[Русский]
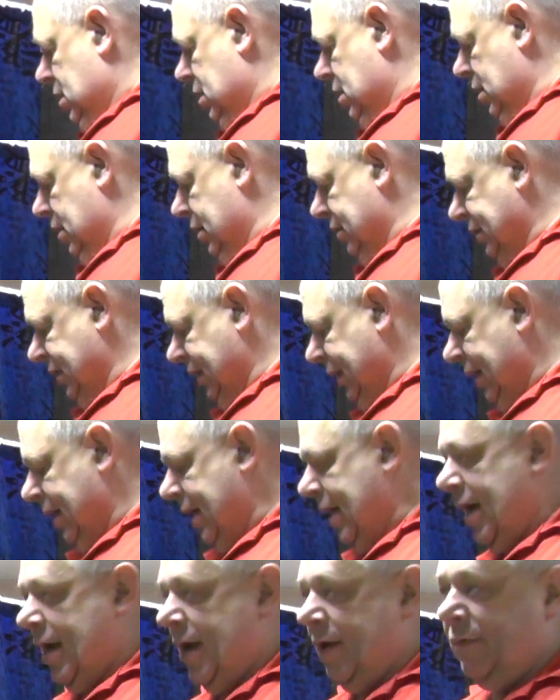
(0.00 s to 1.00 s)
Э, за
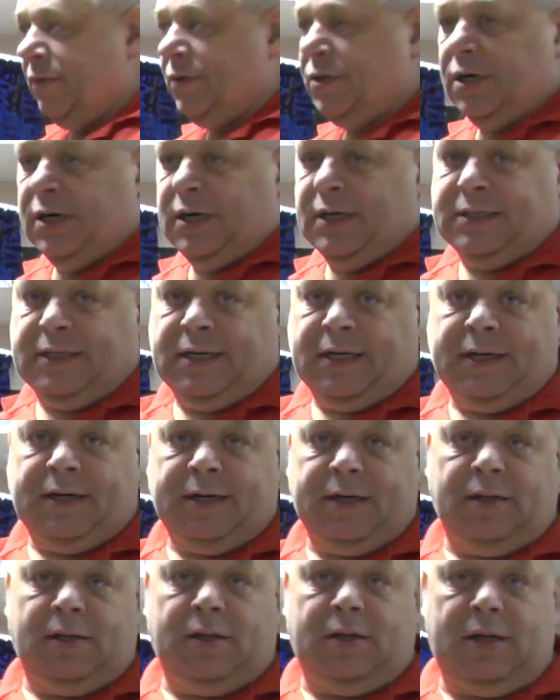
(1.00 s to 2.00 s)
края я вчера
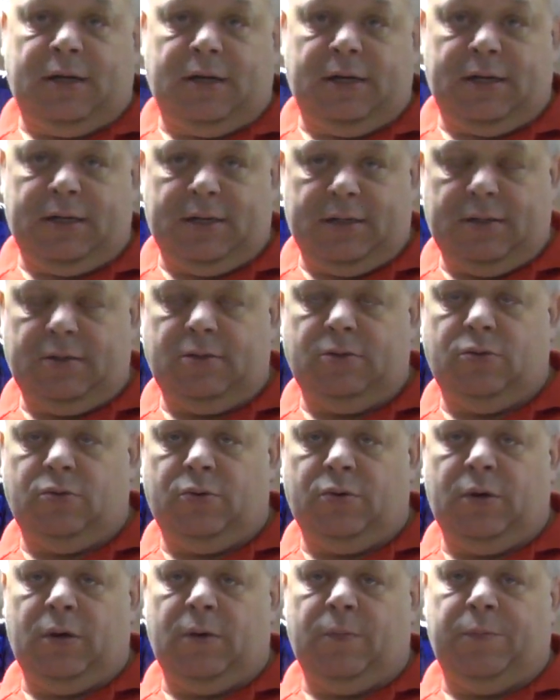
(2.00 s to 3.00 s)
закрыл,
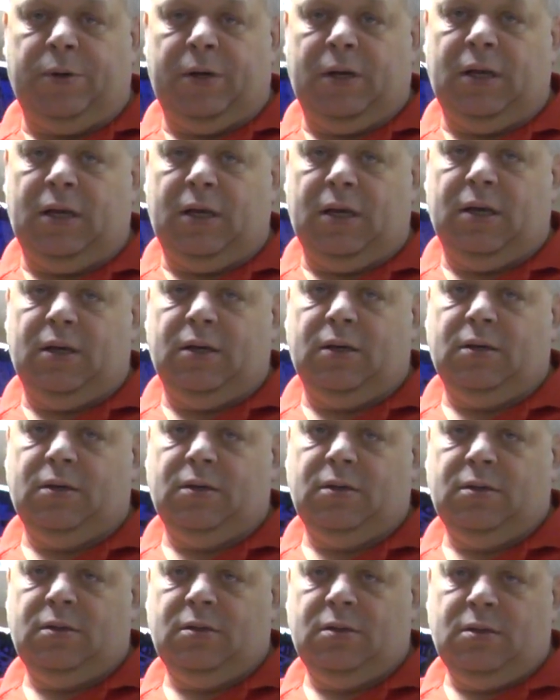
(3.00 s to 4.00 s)
ну и при
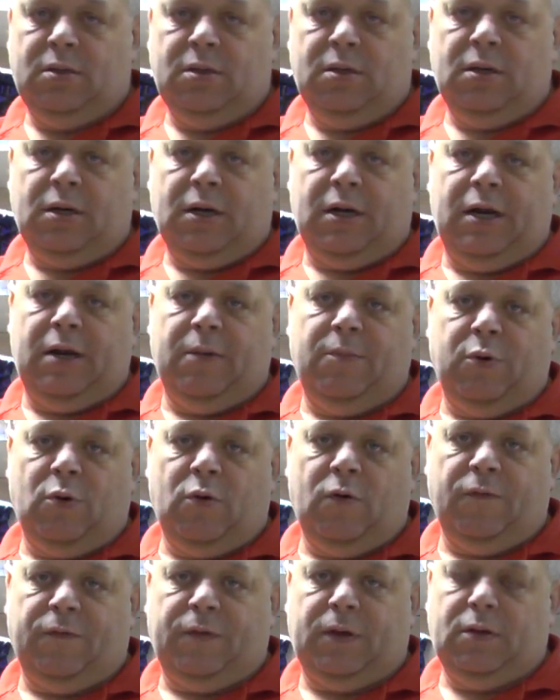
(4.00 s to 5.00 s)

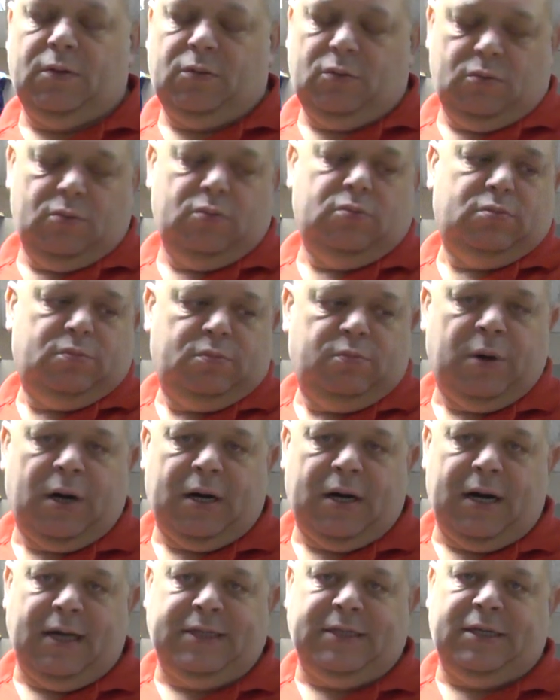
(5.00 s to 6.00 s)
калибровке, ну,
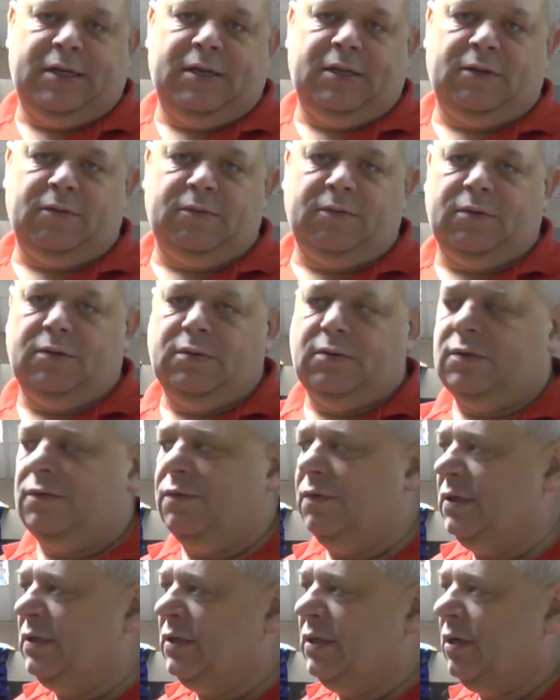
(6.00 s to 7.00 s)
показе этого
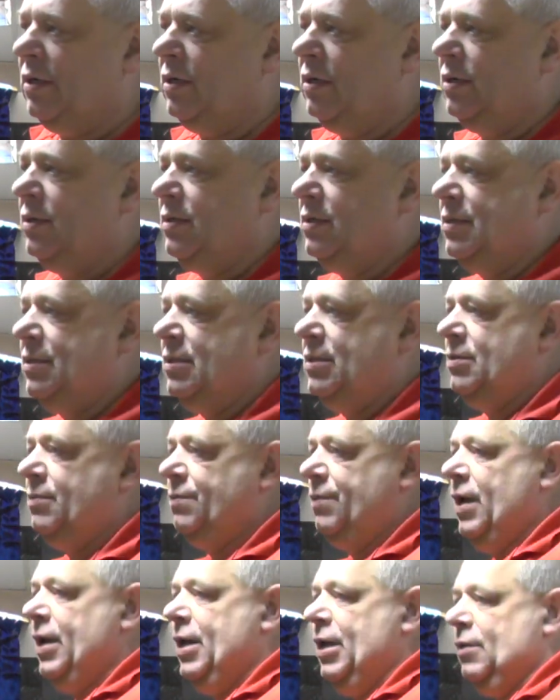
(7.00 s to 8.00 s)
твистера с
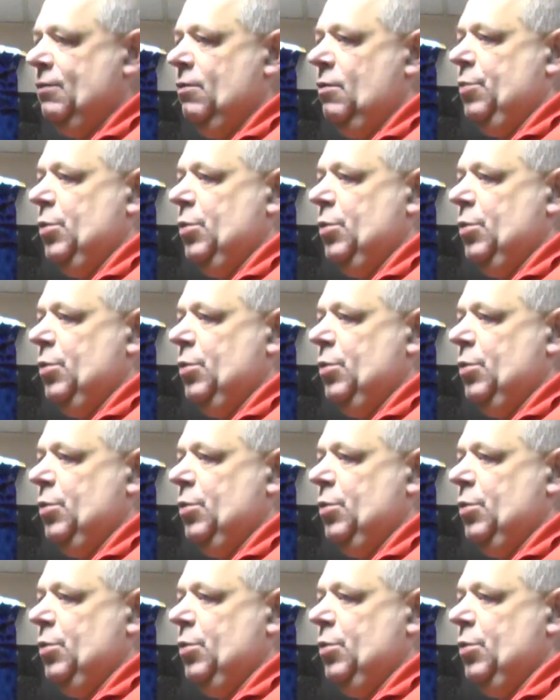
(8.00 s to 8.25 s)
фиолетовой